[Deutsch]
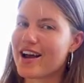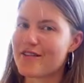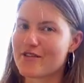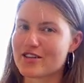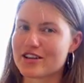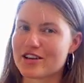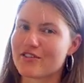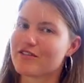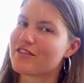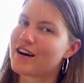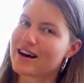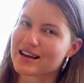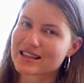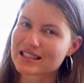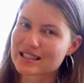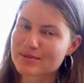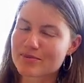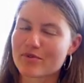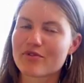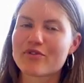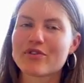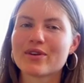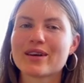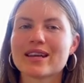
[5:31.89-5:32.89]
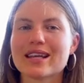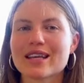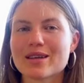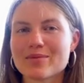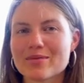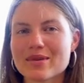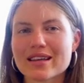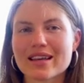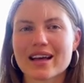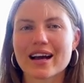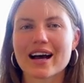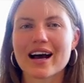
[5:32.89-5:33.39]
in welcher Phase befinde ich
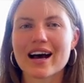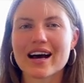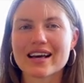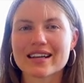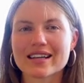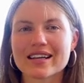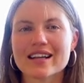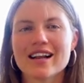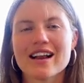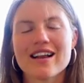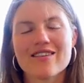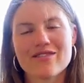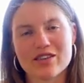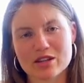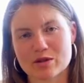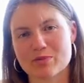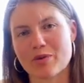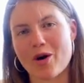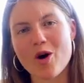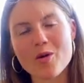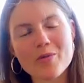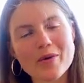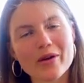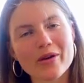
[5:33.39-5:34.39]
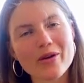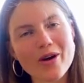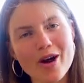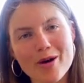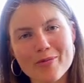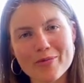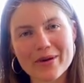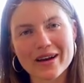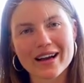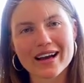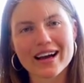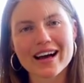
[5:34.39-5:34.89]
mich gerade, was braucht mein
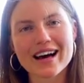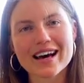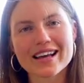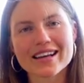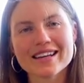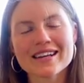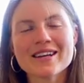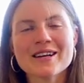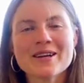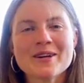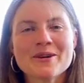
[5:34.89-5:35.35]
Körper gerade.